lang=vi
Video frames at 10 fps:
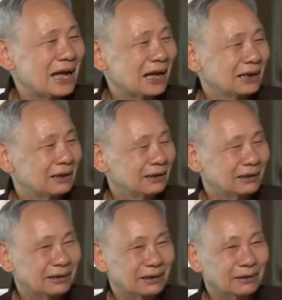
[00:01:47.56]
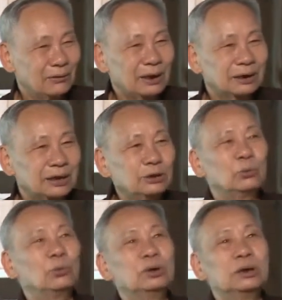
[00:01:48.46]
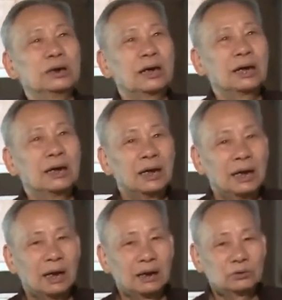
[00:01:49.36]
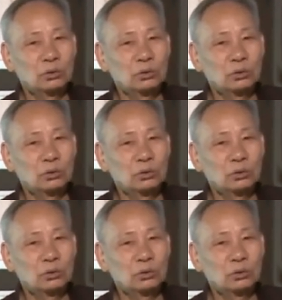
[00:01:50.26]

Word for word: không mới này đâu. Theo tôi biết là từ